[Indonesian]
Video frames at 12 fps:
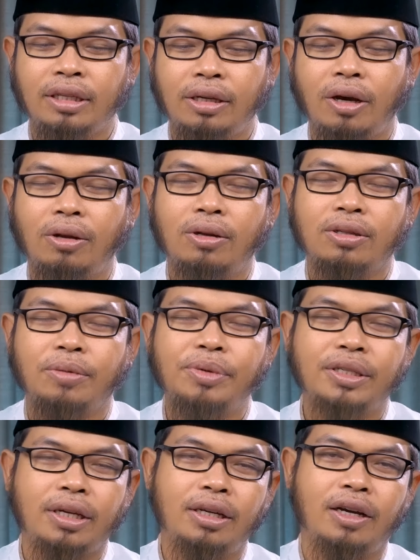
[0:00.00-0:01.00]
jika Allah
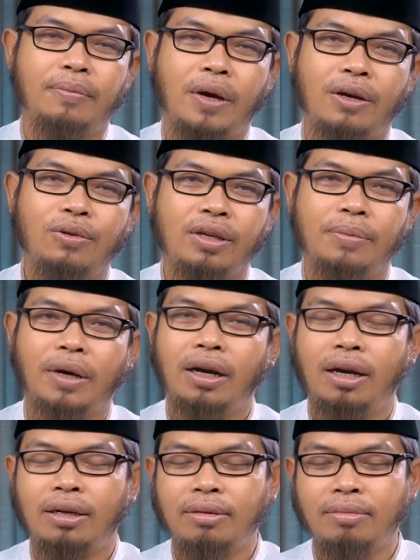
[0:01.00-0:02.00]
terpisah dengan makhluknya
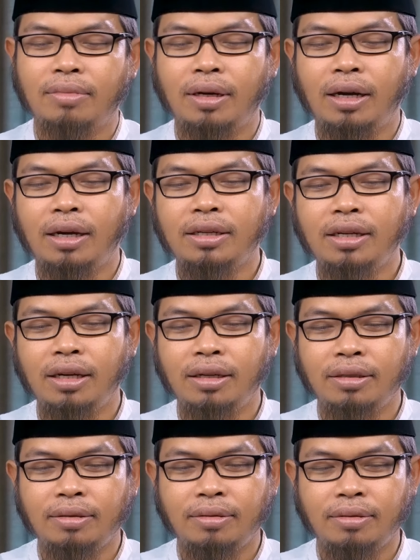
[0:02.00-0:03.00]
maka
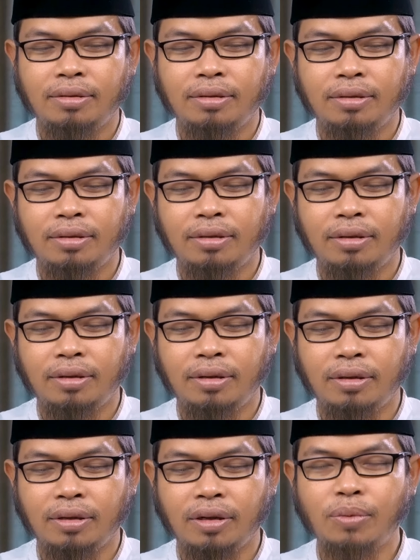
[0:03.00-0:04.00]
ada
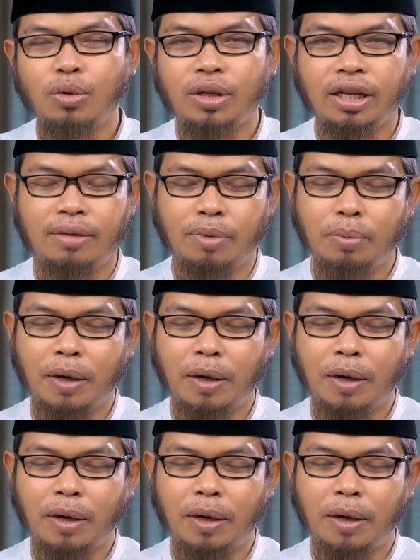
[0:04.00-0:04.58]
uh, kemungkinan